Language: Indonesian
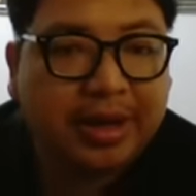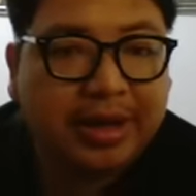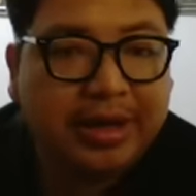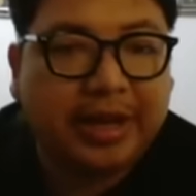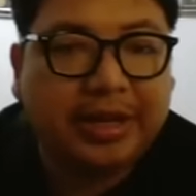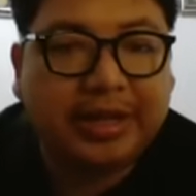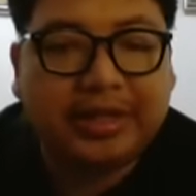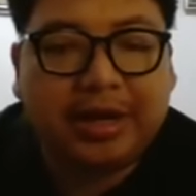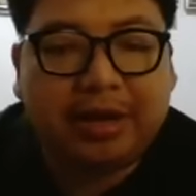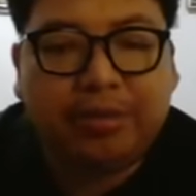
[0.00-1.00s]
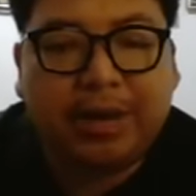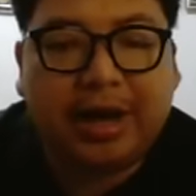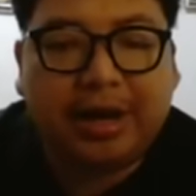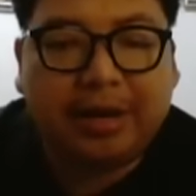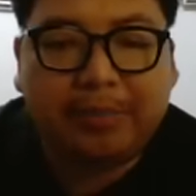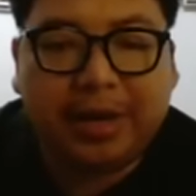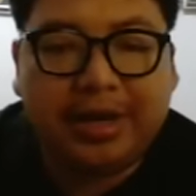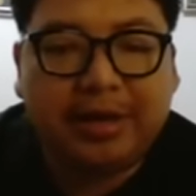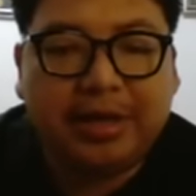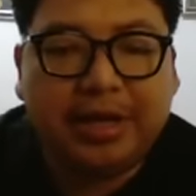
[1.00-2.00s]
Ya, dia selalu
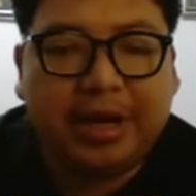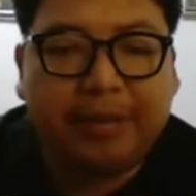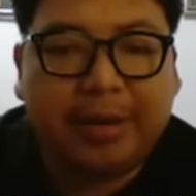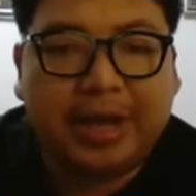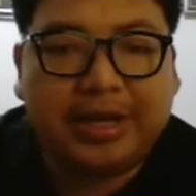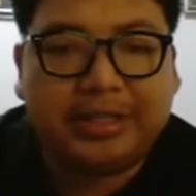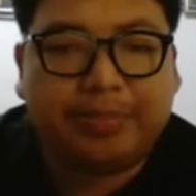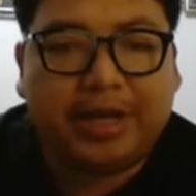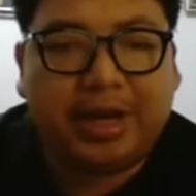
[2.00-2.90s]
mengharapkan dengan melangkah cepat